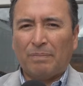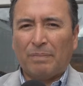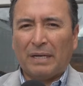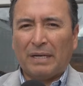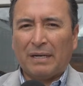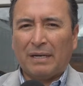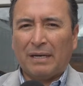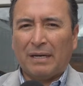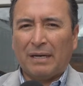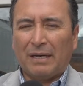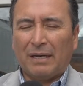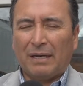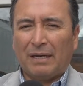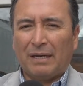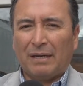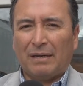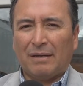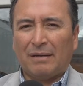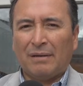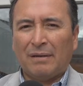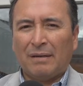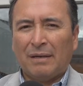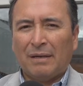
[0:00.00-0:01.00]
del
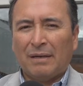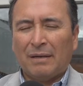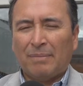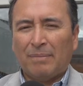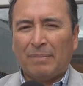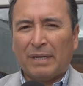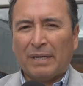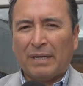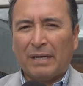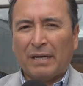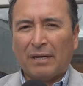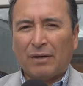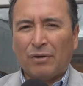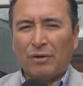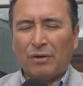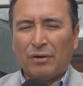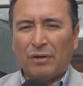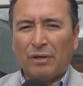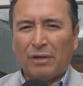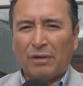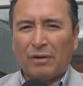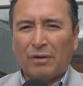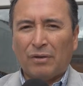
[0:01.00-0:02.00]
parque, parque
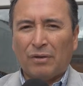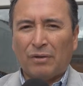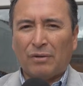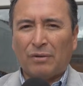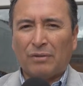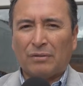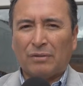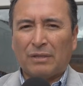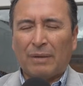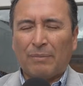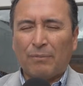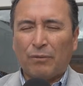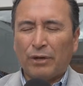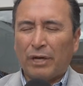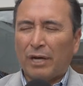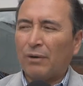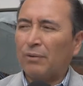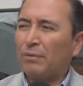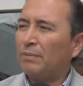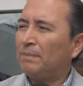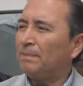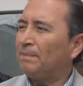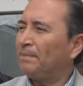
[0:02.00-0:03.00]
ecológico
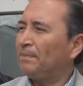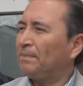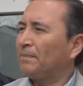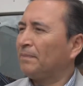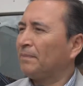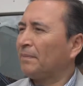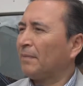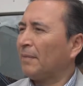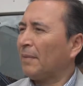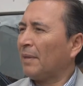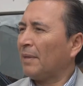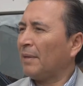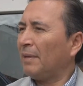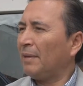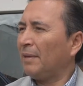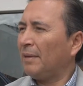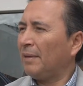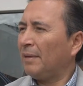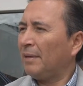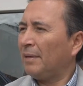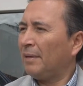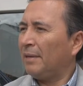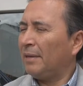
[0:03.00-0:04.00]
Tamboyaco. ¿De qué
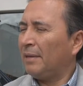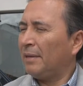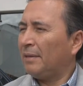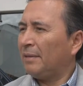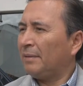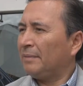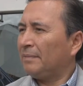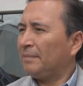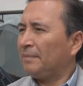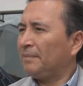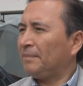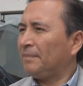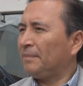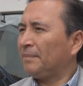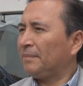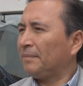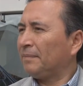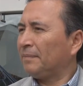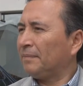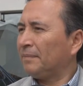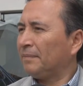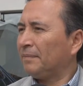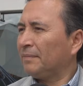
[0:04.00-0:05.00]
constaría,
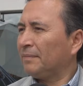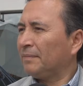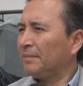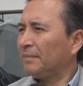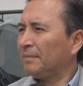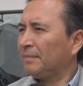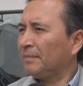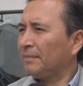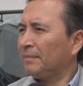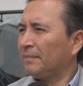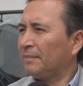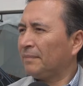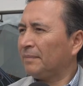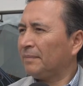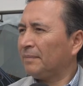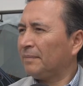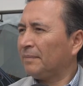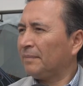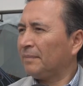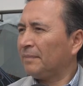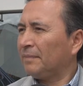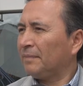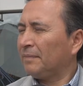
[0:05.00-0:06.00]
en el caso de
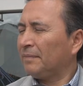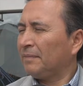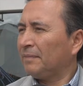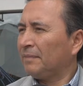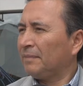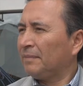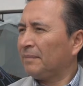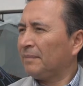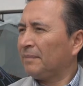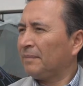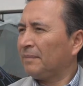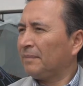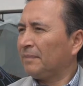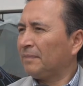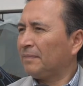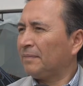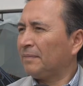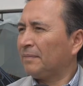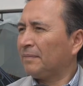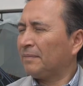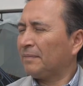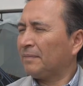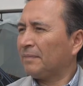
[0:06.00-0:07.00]
realizarse, de qué
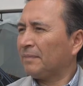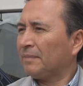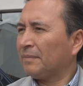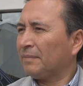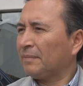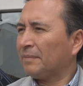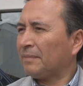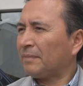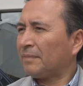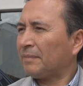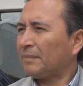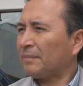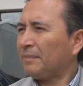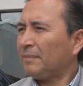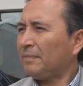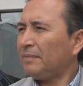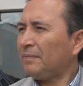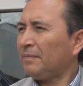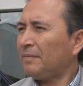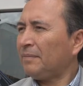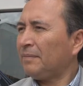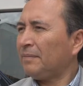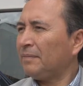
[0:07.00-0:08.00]
constaría las
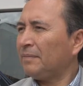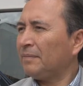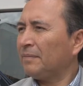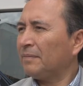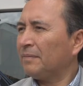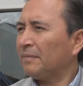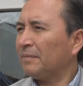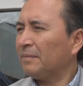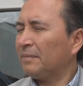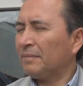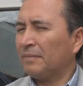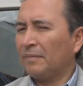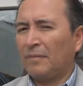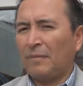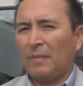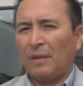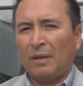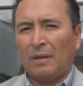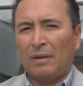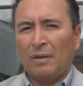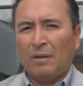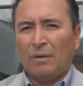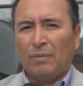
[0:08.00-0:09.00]
instalaciones del
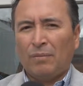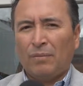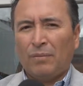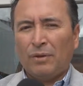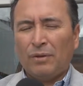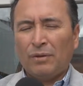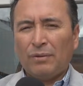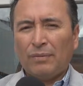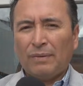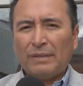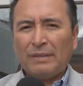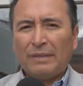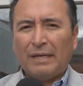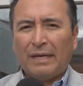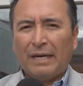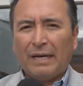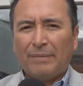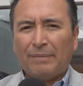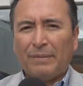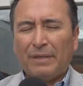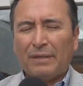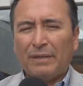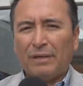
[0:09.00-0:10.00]
parque? Bueno,
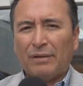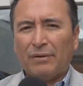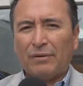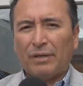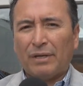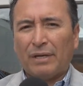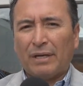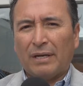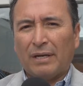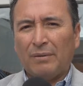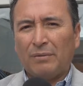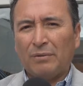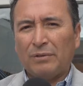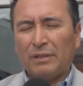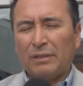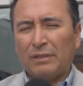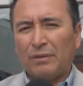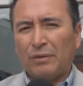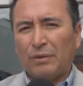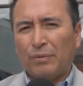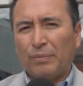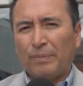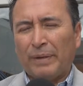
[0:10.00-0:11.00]
básicamente lo que queremos
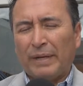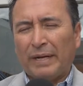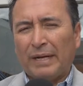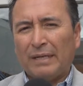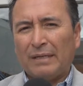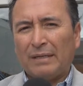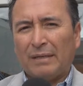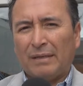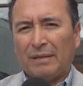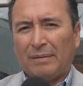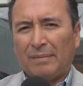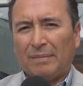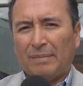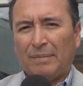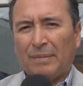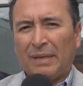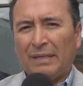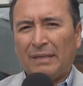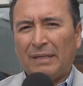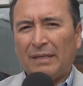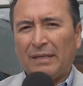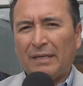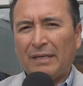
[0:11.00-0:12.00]
es recuperar, eh,
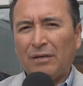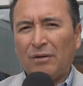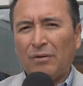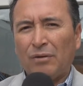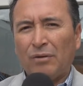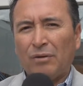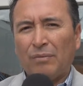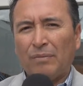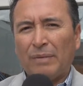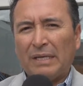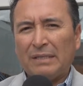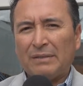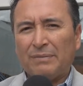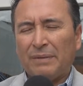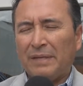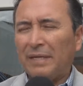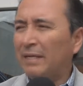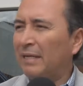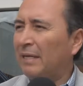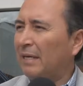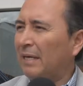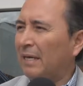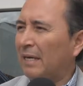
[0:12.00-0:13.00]
mantenerlo lo más
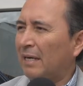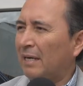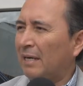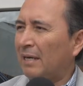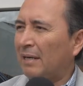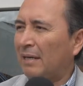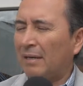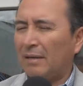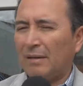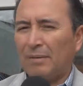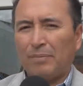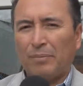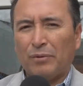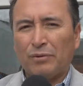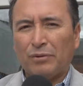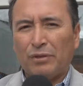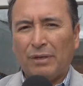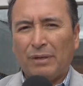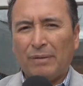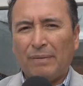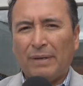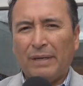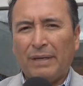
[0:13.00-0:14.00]
verde que
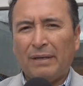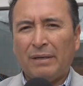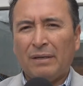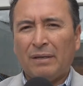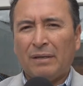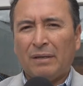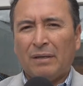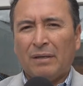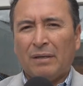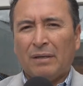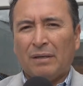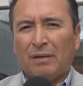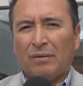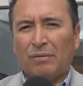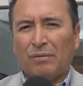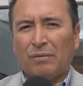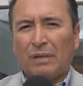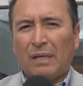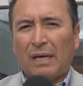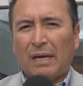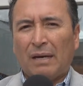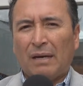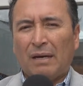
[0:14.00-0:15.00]
posible,
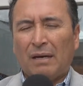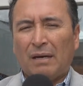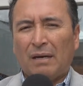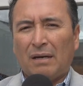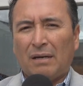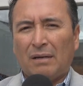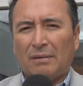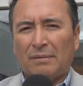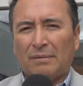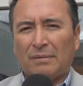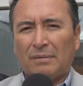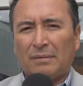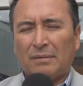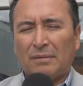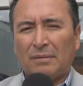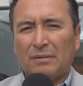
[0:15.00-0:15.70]
una,